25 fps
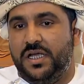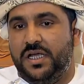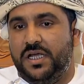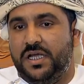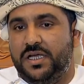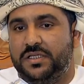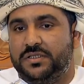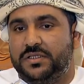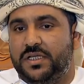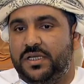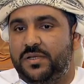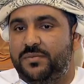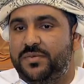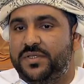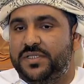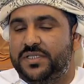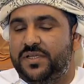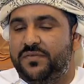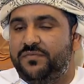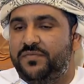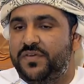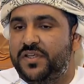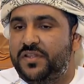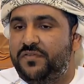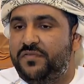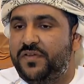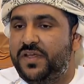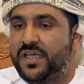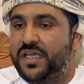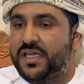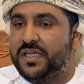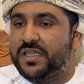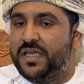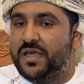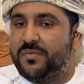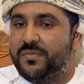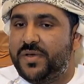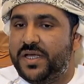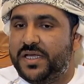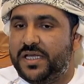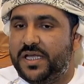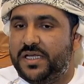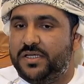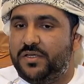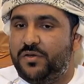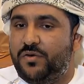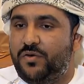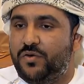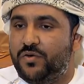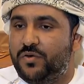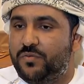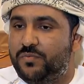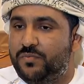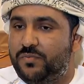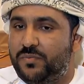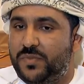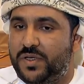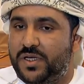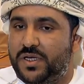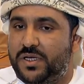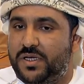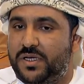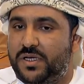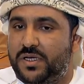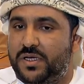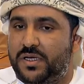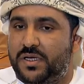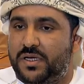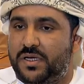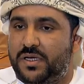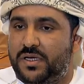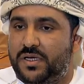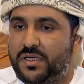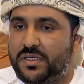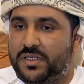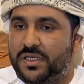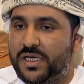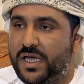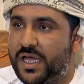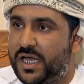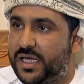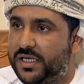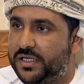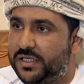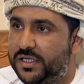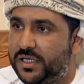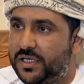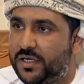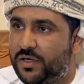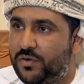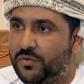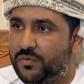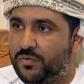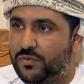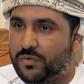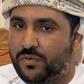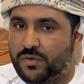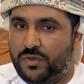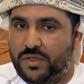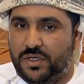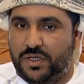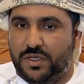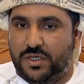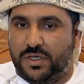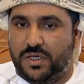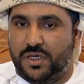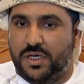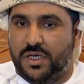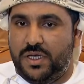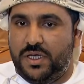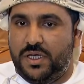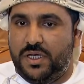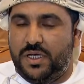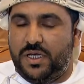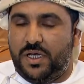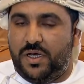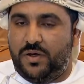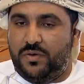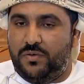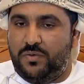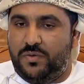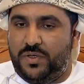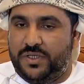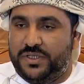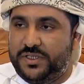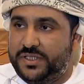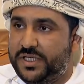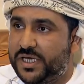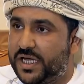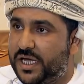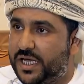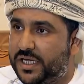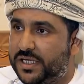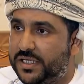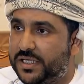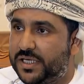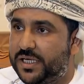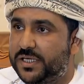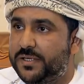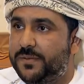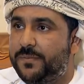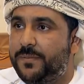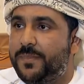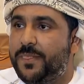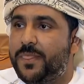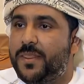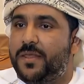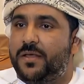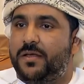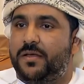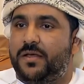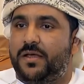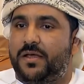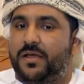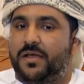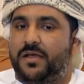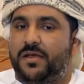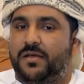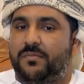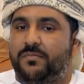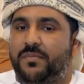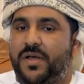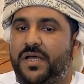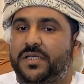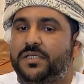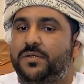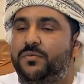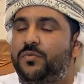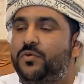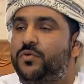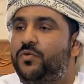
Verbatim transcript: طلب التنفيذ فيها اذا ما كان الحكم آه، نهائيا او آه، او انتهائيا نعم. بعد مرور